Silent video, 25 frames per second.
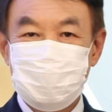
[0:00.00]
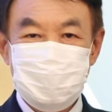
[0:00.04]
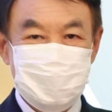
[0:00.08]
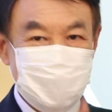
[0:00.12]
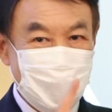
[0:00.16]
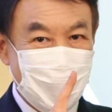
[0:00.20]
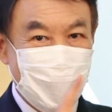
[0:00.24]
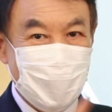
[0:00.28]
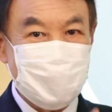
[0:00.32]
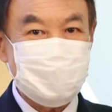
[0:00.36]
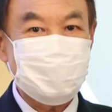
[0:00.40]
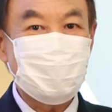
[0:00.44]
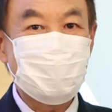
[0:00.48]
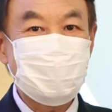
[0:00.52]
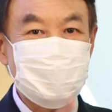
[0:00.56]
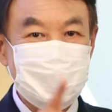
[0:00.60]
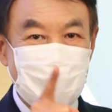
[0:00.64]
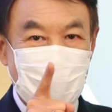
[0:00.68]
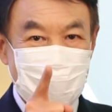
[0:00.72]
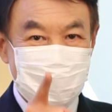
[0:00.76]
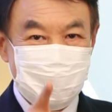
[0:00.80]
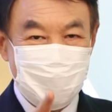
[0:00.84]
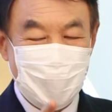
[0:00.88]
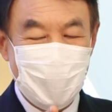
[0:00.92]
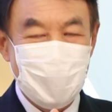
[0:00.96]
ผู้ชายต้อง
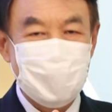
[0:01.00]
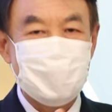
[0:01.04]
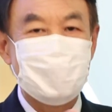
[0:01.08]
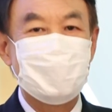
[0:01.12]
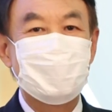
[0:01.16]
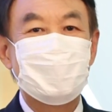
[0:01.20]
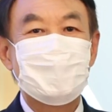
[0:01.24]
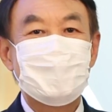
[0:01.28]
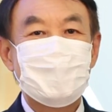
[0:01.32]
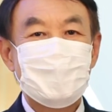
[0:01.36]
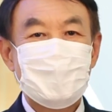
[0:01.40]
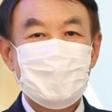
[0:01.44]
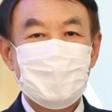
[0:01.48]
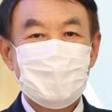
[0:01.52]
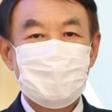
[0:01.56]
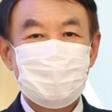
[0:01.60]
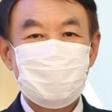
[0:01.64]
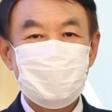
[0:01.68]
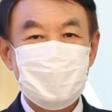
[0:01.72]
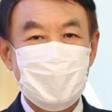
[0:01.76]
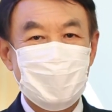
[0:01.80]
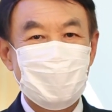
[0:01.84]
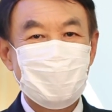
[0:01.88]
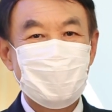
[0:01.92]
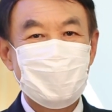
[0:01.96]
ทำให้
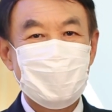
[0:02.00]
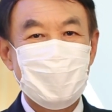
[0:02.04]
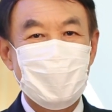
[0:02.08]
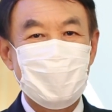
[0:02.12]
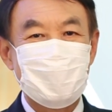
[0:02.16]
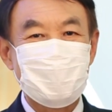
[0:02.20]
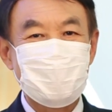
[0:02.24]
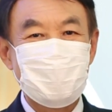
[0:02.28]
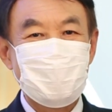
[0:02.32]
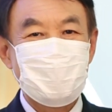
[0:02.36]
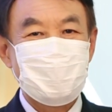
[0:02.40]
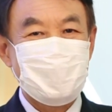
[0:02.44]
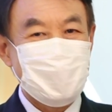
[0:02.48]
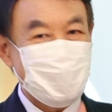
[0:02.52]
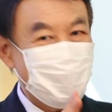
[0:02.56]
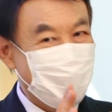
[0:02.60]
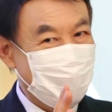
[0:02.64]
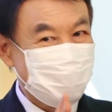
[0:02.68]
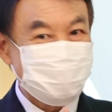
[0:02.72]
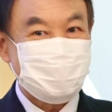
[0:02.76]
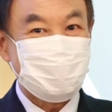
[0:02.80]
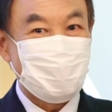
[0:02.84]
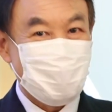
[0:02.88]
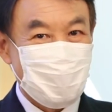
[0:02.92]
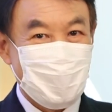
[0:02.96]
ผู้หญิงของเรามีค
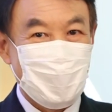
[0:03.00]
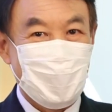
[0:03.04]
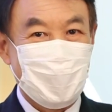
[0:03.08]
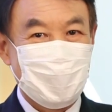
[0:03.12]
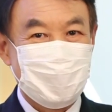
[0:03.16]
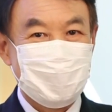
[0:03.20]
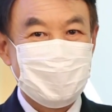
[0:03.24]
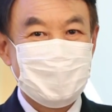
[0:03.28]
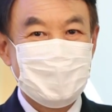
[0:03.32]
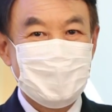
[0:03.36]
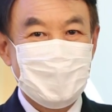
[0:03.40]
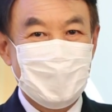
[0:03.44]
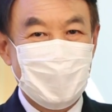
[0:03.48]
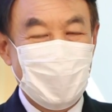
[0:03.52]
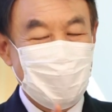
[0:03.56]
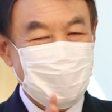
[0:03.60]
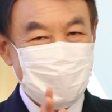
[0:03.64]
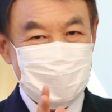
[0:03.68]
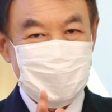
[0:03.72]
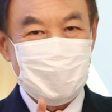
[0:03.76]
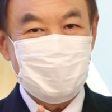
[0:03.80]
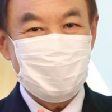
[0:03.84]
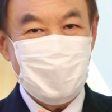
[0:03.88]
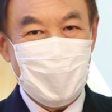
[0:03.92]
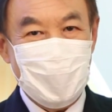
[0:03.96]
วามสุขก่อน แล้วพ
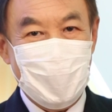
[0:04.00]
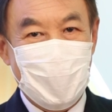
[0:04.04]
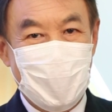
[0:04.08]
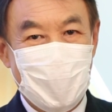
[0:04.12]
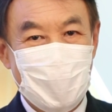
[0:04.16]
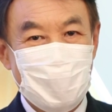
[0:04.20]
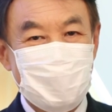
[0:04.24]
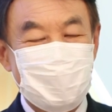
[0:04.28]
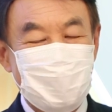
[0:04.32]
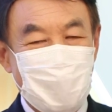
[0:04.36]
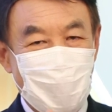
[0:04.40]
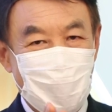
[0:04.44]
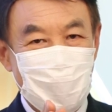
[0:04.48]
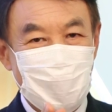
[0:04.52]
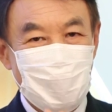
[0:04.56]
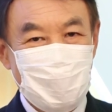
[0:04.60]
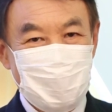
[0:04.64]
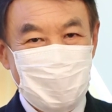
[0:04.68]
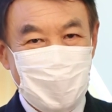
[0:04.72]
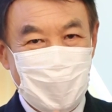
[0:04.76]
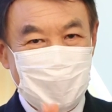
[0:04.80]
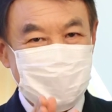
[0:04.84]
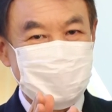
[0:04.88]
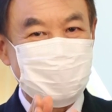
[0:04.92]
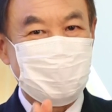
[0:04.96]
อถึงเวลาพอเรา
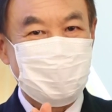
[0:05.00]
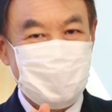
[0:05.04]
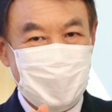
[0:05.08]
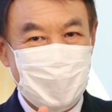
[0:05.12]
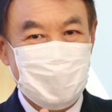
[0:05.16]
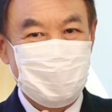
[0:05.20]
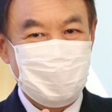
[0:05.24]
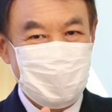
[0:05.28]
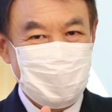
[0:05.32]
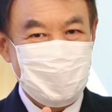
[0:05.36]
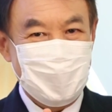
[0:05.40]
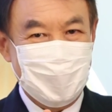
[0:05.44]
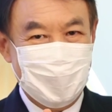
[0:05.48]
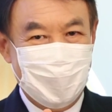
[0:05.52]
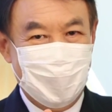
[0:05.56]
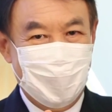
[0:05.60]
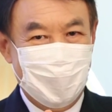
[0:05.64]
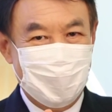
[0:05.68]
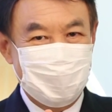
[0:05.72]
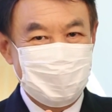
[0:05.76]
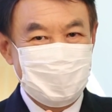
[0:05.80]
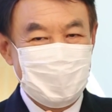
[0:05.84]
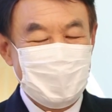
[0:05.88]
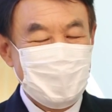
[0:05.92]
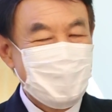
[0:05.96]
ปล่อยสเปิร์มเข้าไปเนี้
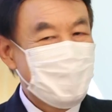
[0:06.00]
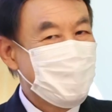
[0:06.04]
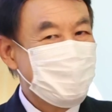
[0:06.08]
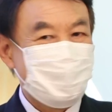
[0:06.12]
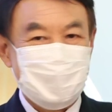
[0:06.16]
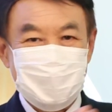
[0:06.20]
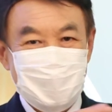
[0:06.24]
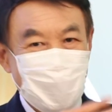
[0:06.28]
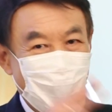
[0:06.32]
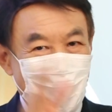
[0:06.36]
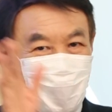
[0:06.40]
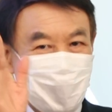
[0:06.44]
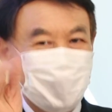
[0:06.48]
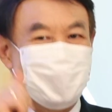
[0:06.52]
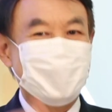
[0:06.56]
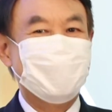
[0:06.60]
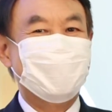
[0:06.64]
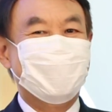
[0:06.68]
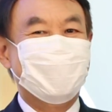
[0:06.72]
ยมันท้องเลย